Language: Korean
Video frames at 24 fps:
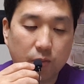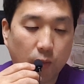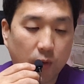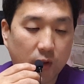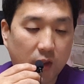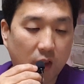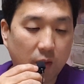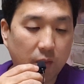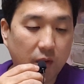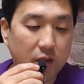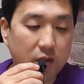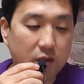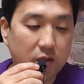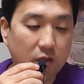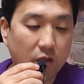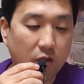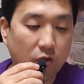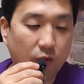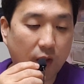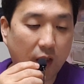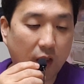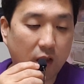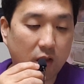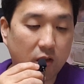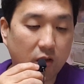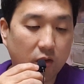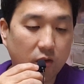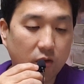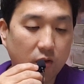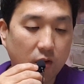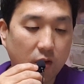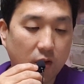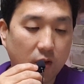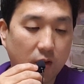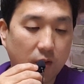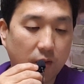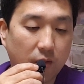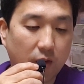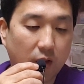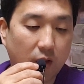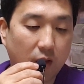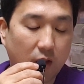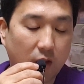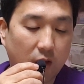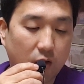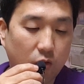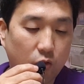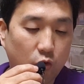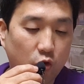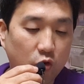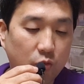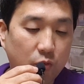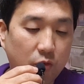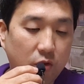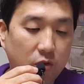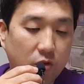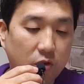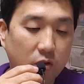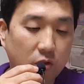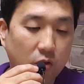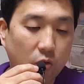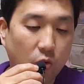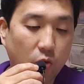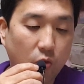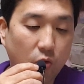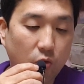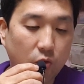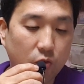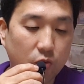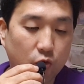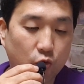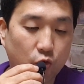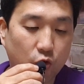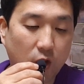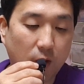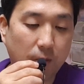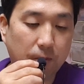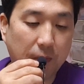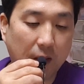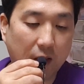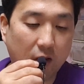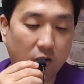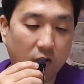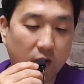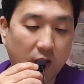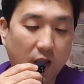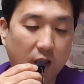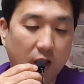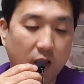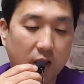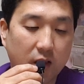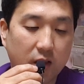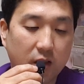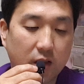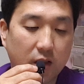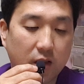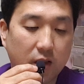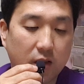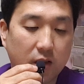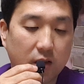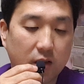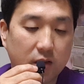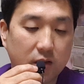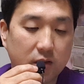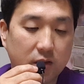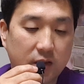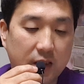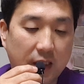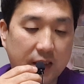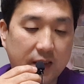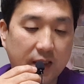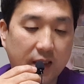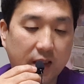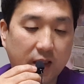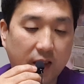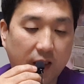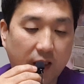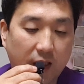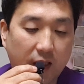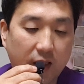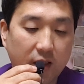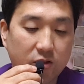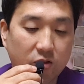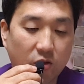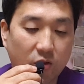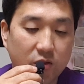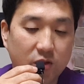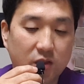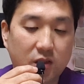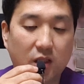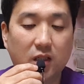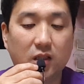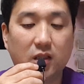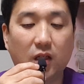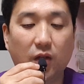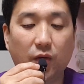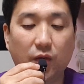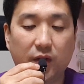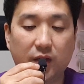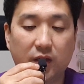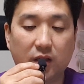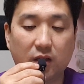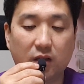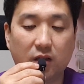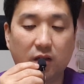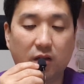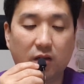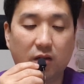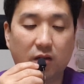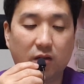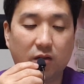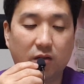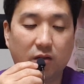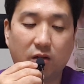김일성 관련 유물 등도 구입하거나 제작해 전시할 계획이다.